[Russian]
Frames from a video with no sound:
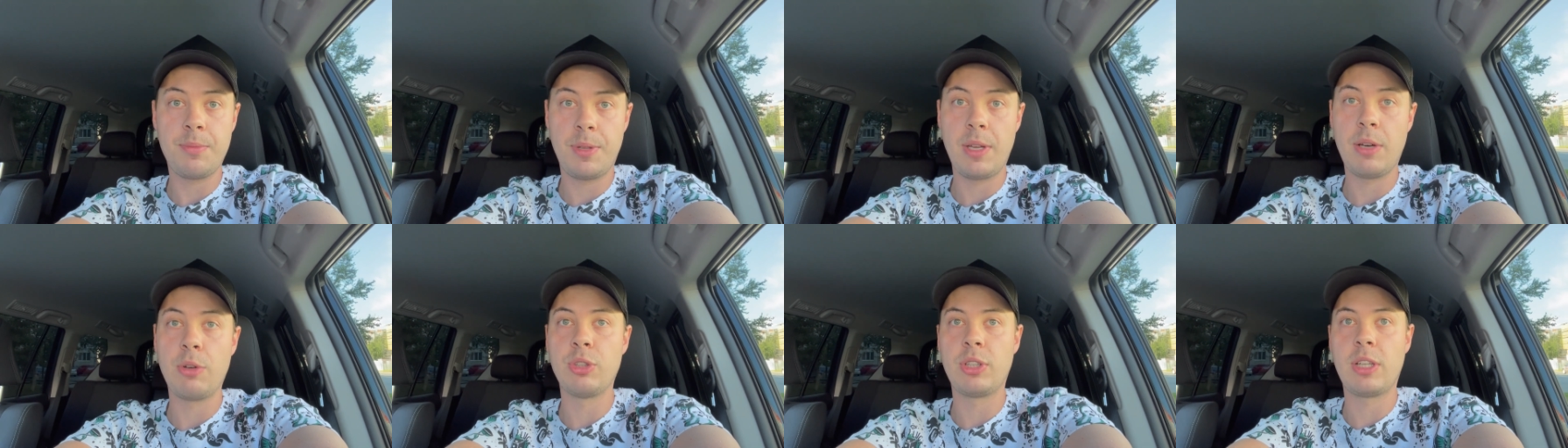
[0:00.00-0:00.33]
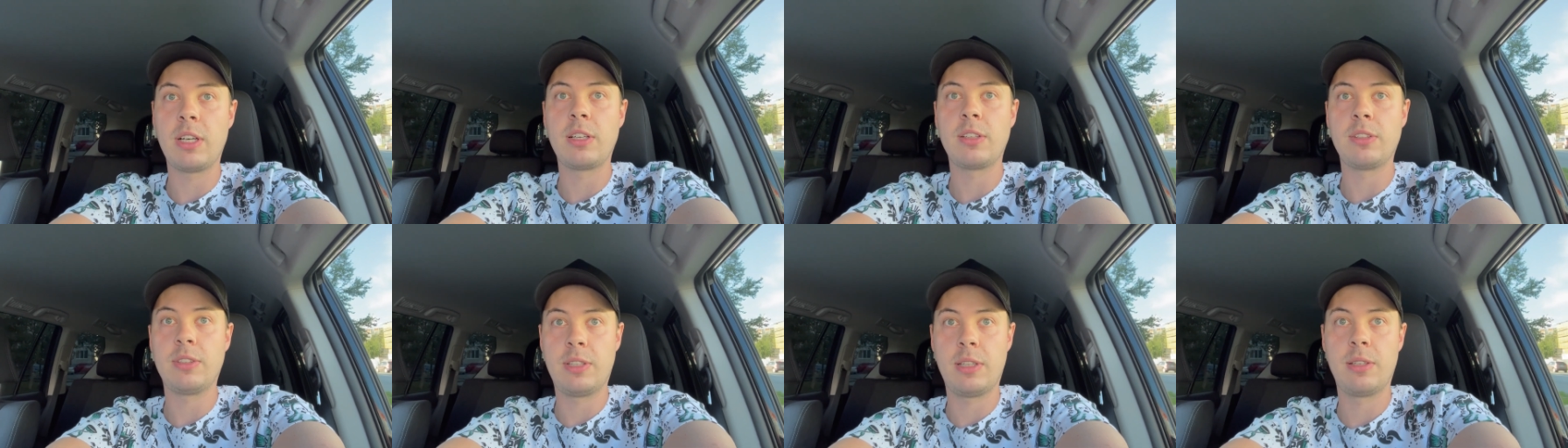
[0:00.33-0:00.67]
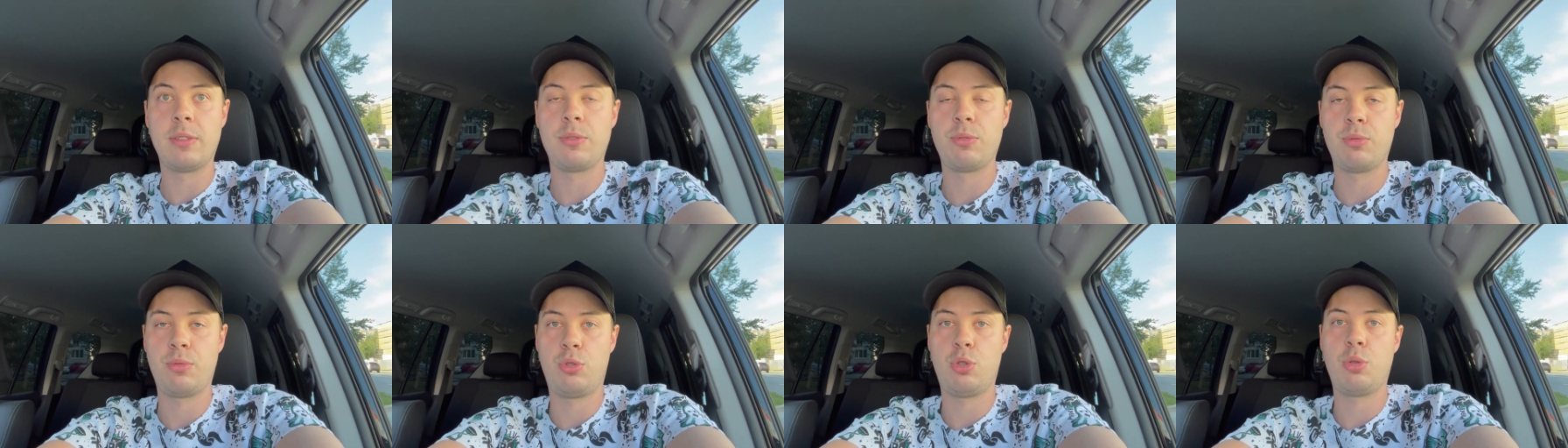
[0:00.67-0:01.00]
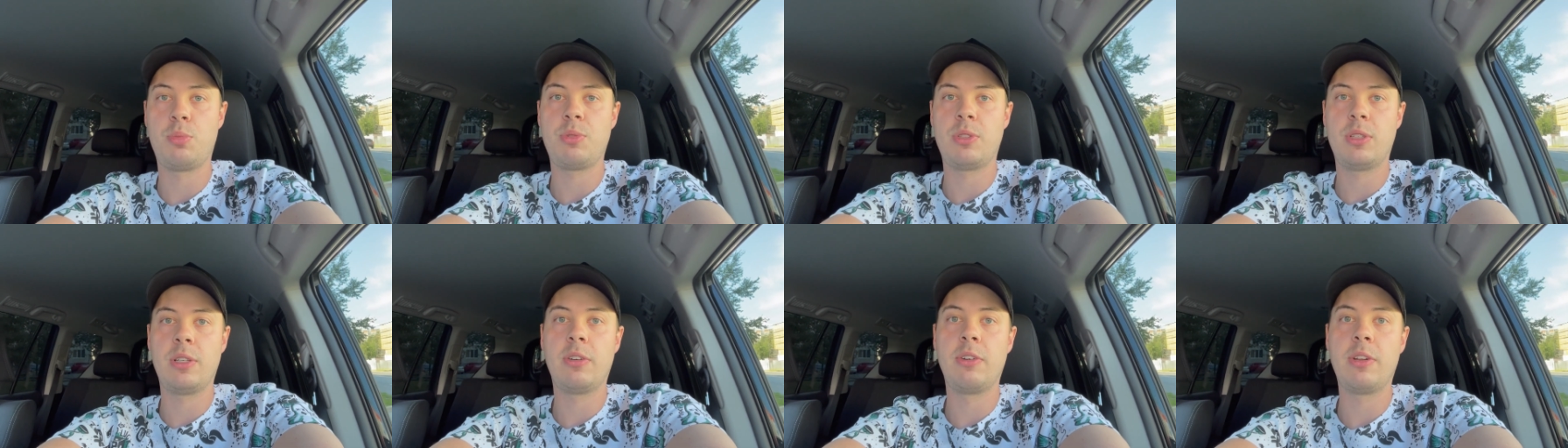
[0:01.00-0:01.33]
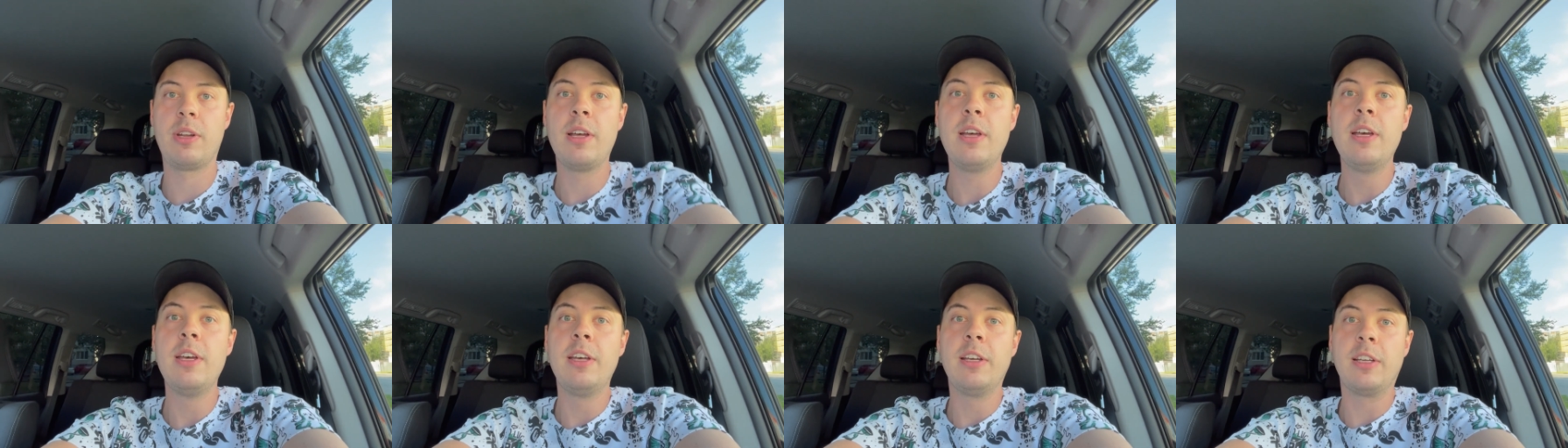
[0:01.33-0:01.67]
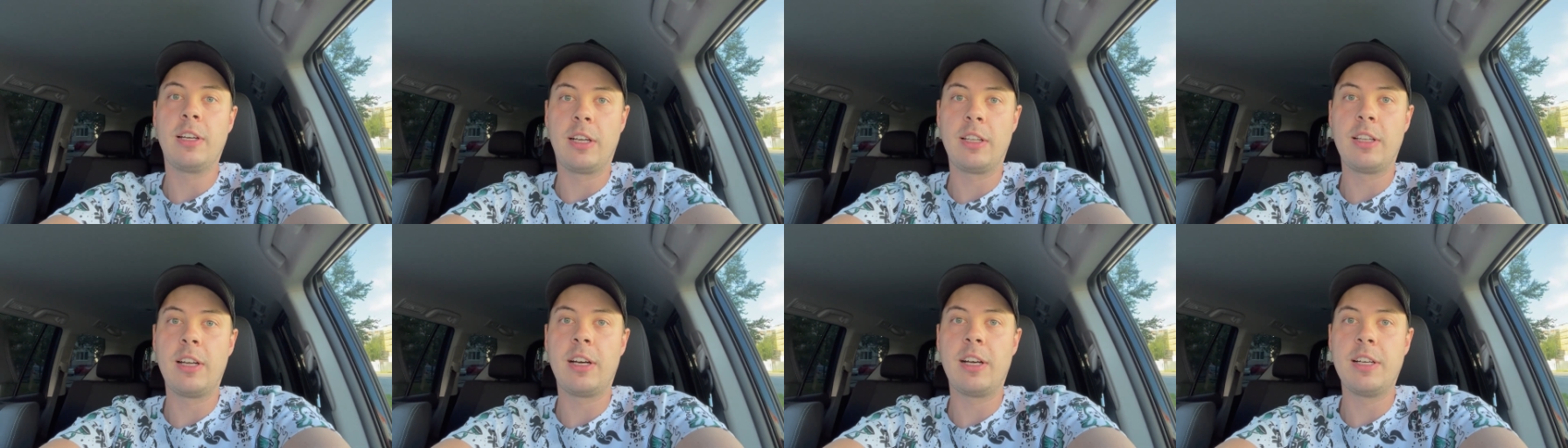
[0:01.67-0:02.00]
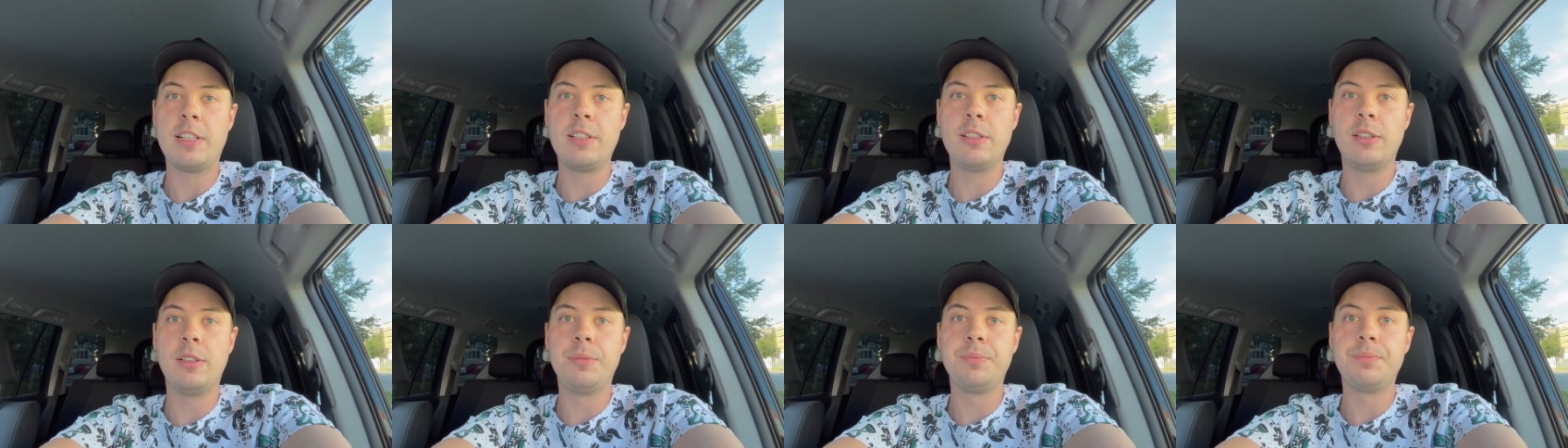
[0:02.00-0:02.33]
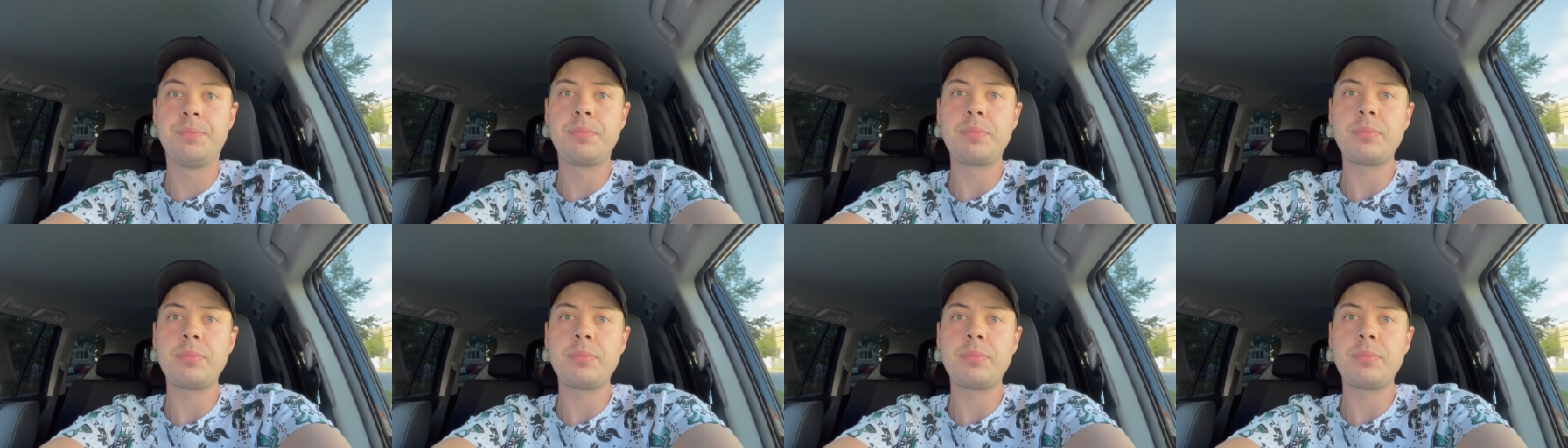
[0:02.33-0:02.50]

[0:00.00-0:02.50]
Я вот так, я, собственно говоря, когда ходил